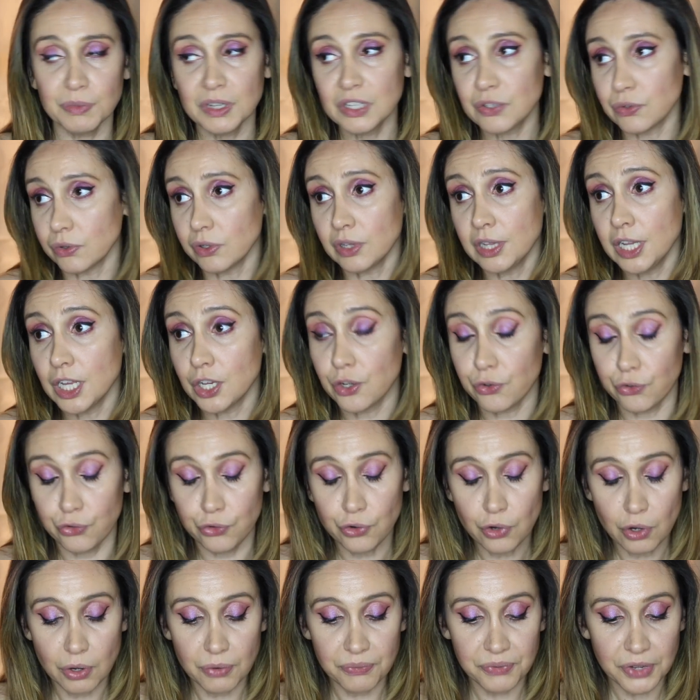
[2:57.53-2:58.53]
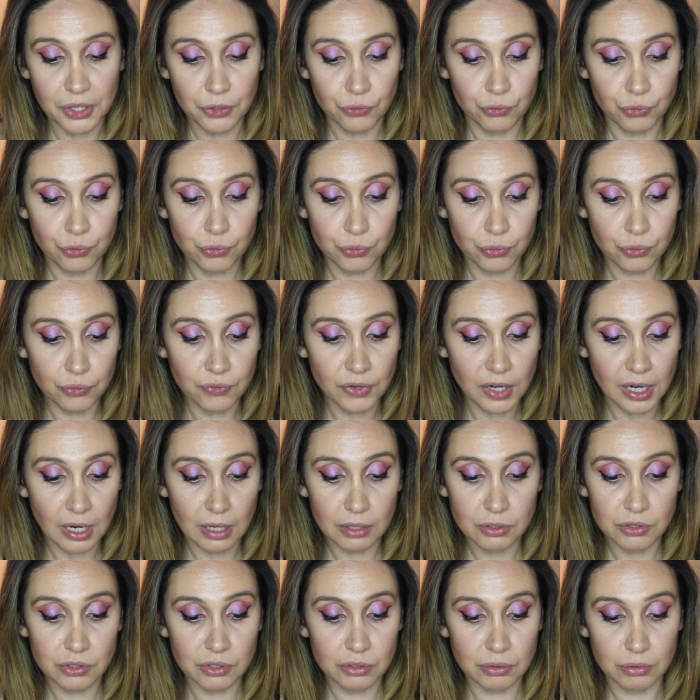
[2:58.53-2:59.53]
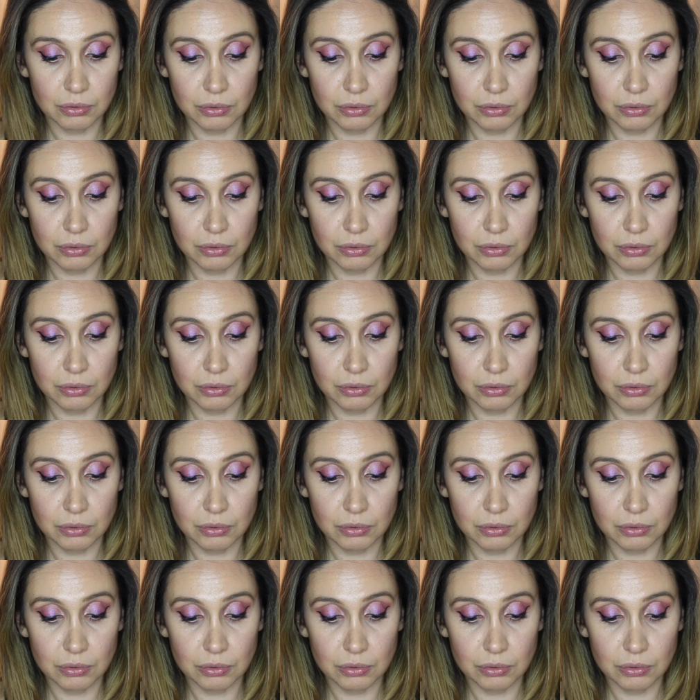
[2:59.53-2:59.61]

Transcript: mes autres lectures en fait du coup voilà